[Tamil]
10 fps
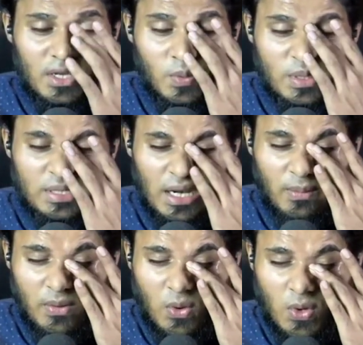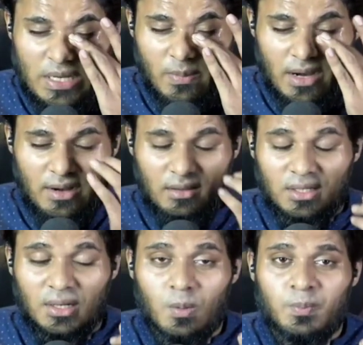அலிஹி வசல்லம் அவர்களுடைய
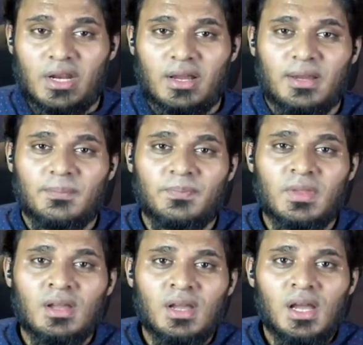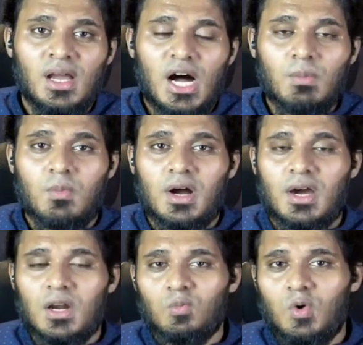மரணத்திற்கு பிறகு
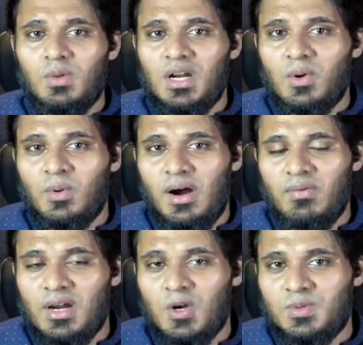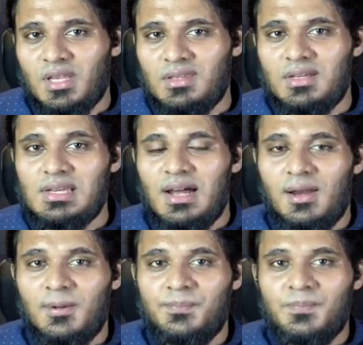அபுபக்கரும் உமர் அவர்களும்
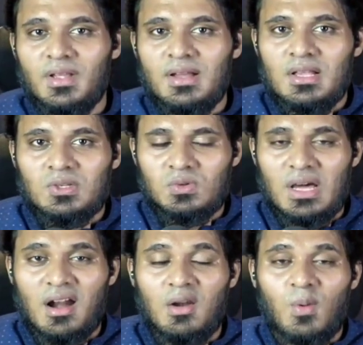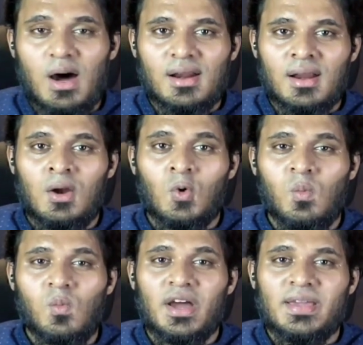சந்திக்கிறார்கள் சொன்னார்கள் வாருங்கள்
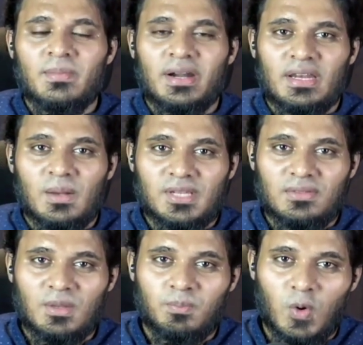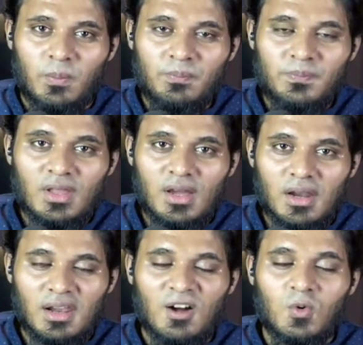உம் ஐமனை நாம் சந்திப்போம்
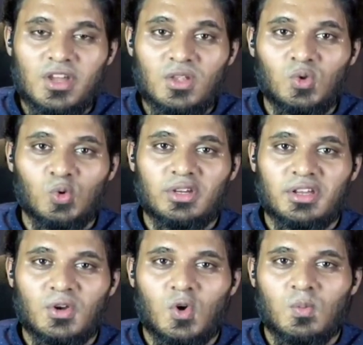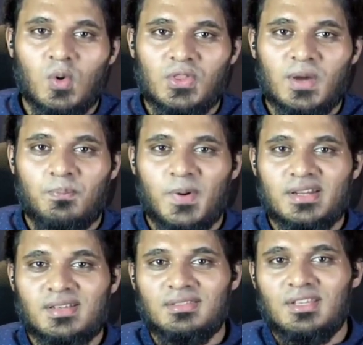அல்லாஹுடைய தூதர் இருக்கும்போது
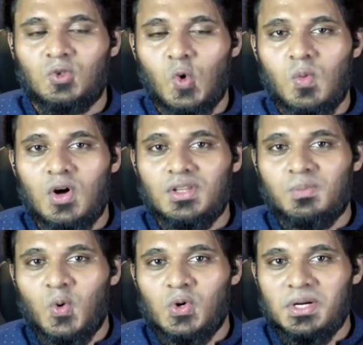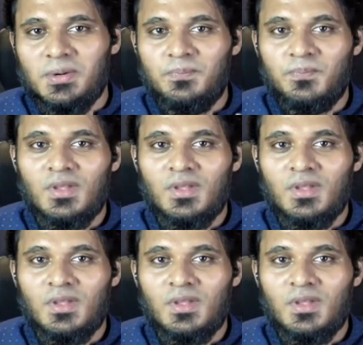எப்படி சந்தித்தோமோ அது போன்று